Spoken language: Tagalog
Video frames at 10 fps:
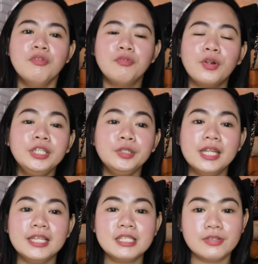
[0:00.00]
For
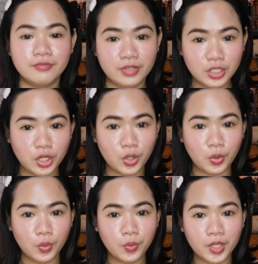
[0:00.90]
today's
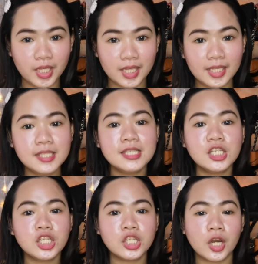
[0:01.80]
video is
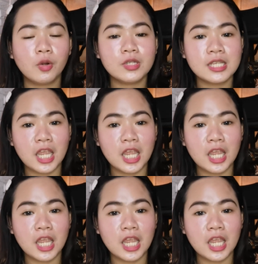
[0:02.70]
isi-share ko sa